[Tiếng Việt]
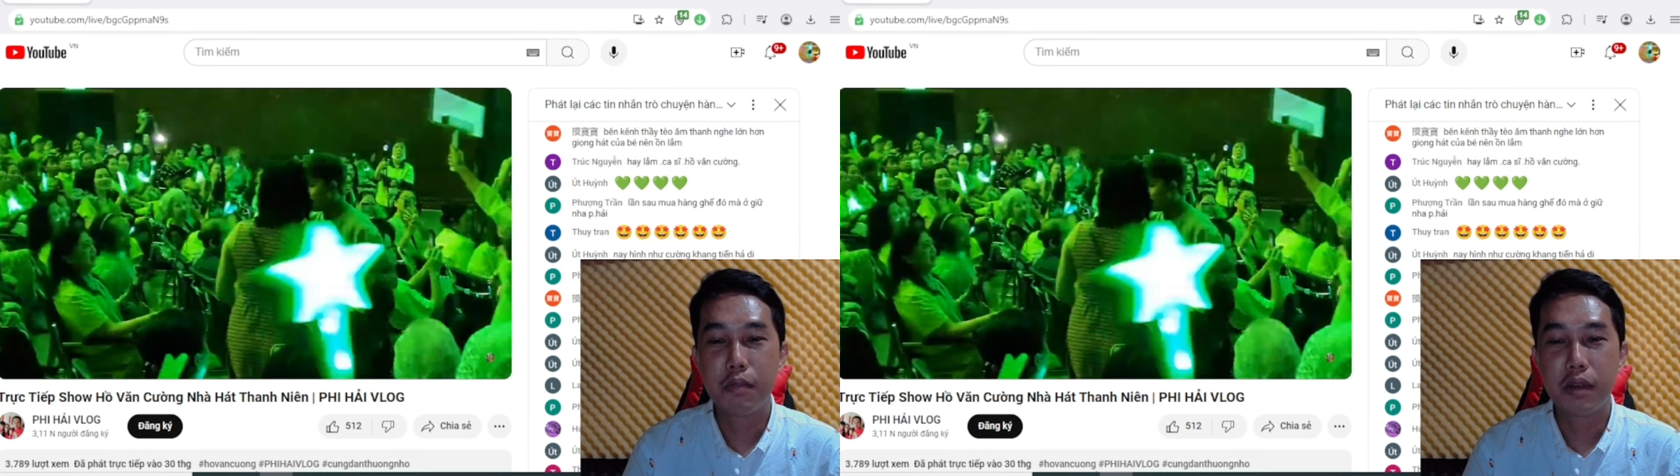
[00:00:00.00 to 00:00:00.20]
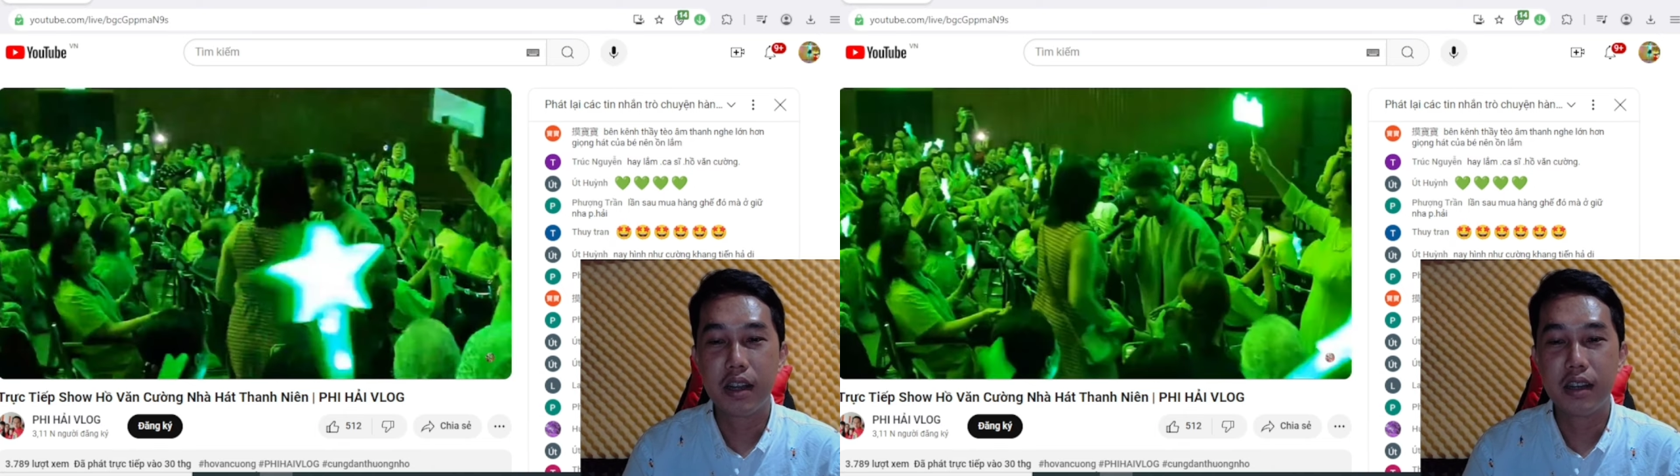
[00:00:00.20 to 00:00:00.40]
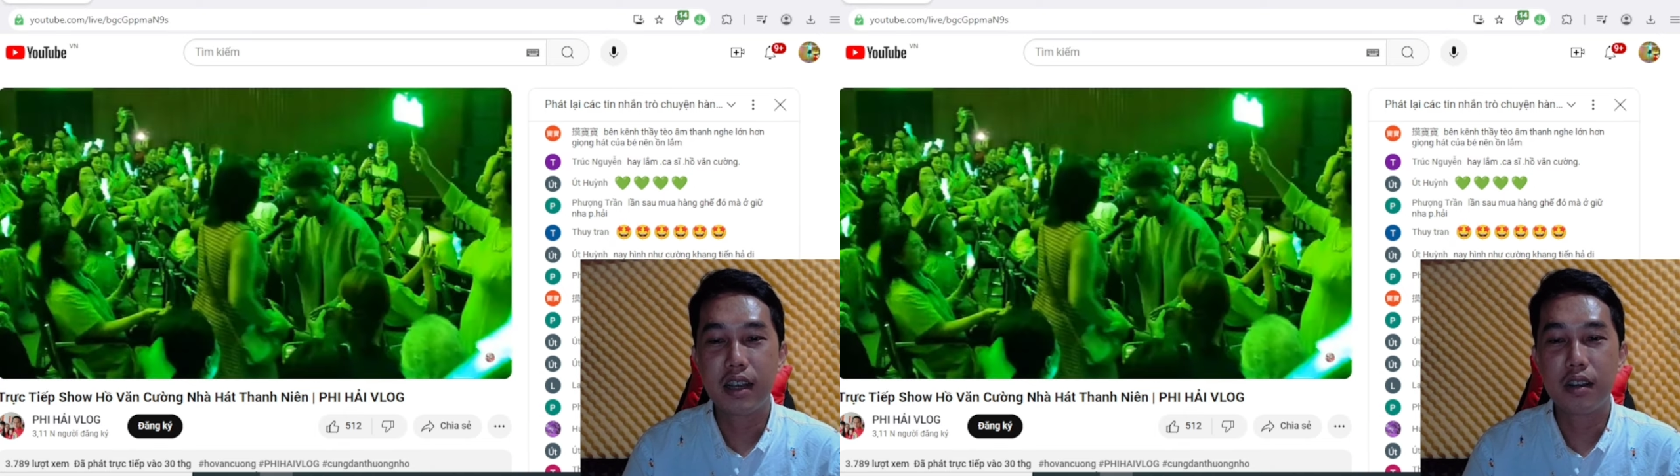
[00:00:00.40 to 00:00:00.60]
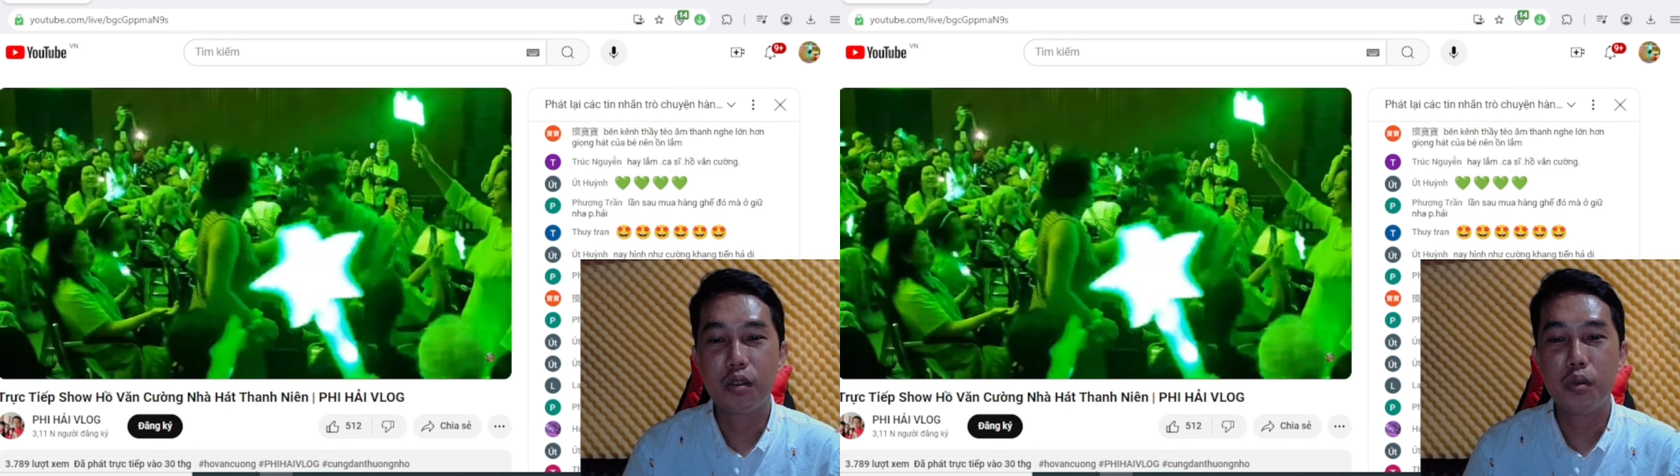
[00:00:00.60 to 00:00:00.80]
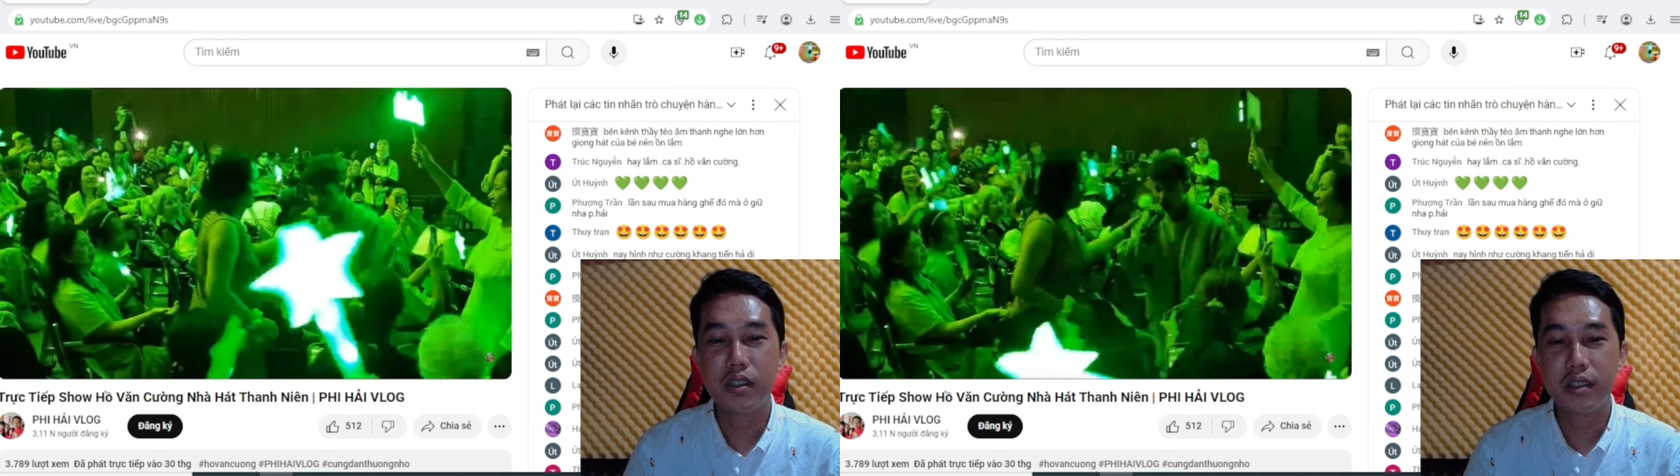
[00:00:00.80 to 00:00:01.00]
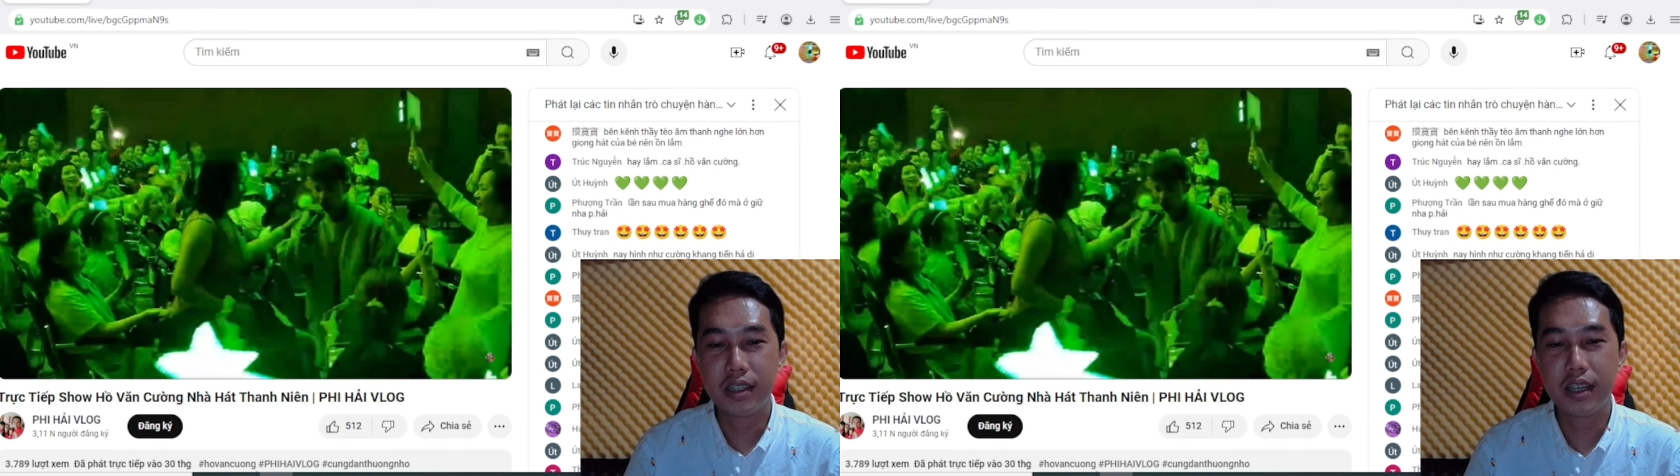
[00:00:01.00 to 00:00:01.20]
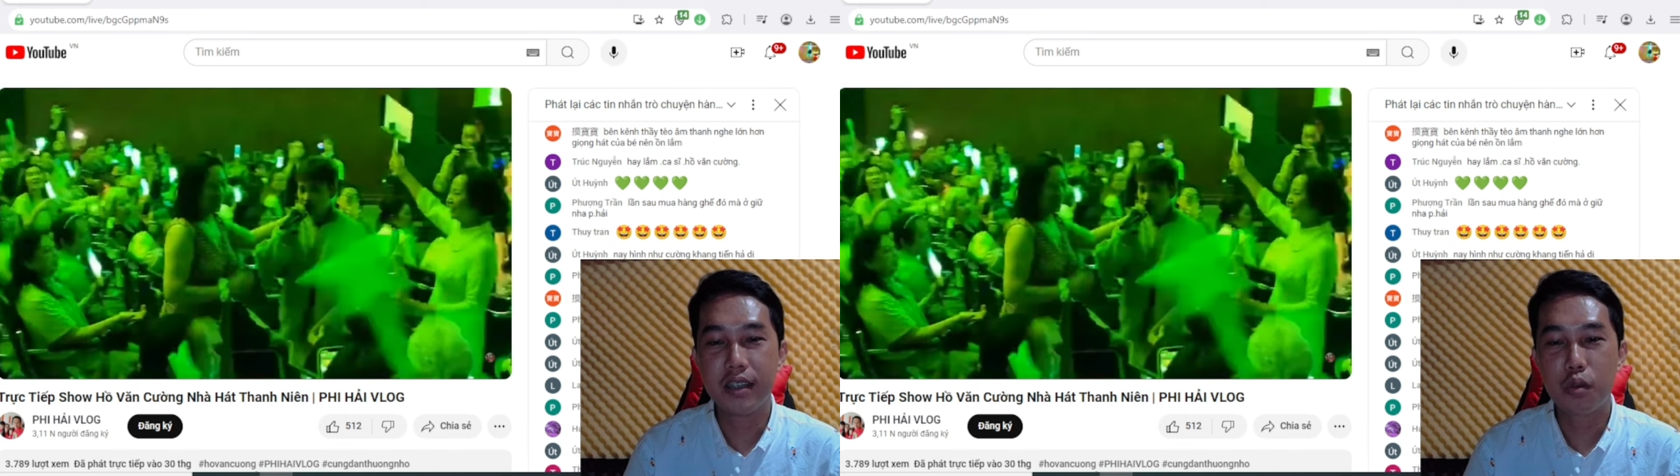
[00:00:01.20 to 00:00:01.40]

mà đến gần cuối chương trình